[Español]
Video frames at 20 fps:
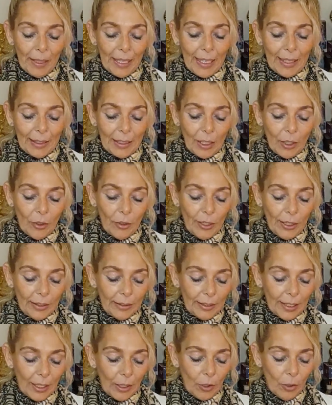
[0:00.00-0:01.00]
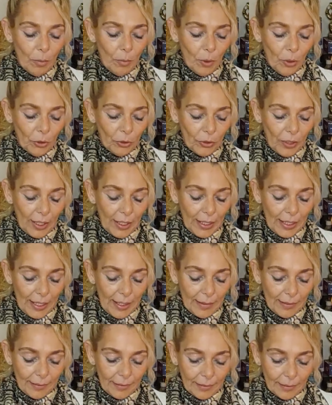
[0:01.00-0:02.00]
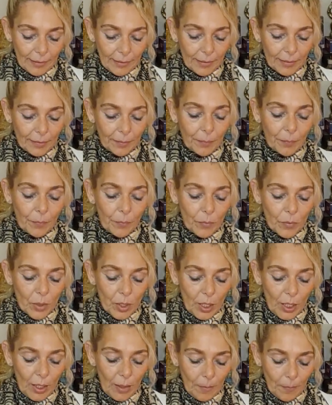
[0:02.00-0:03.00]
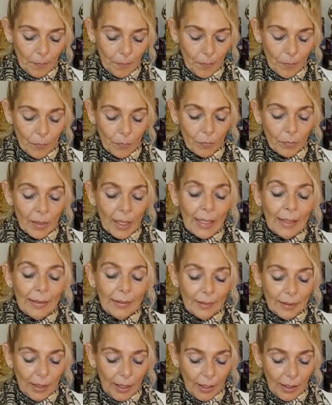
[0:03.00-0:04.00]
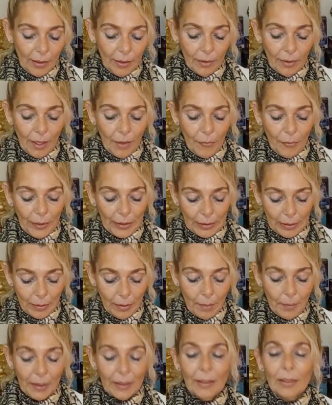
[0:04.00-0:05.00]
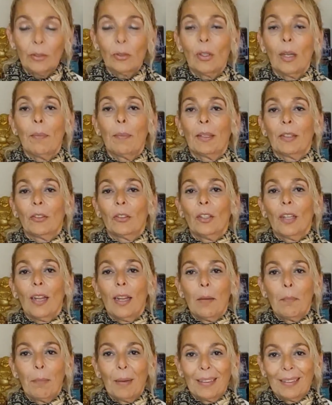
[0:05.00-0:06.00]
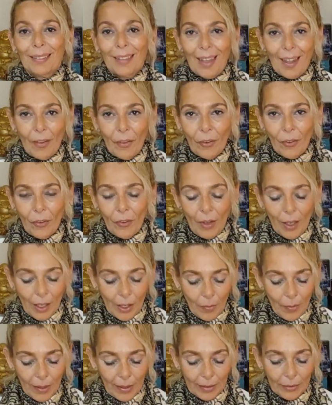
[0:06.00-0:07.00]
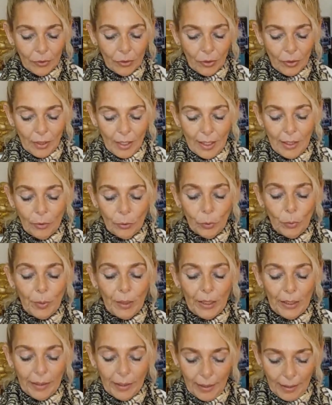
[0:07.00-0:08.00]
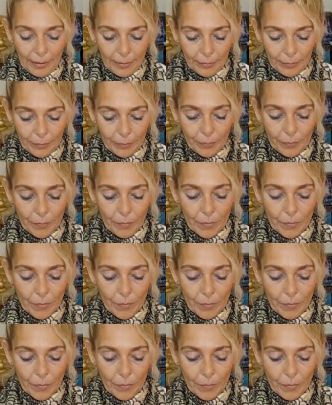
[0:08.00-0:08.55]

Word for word: para reconectar con vos, Aries. ¿Sí? Sí, efectivamente es una persona del pasado la que va a retornar a tu vida.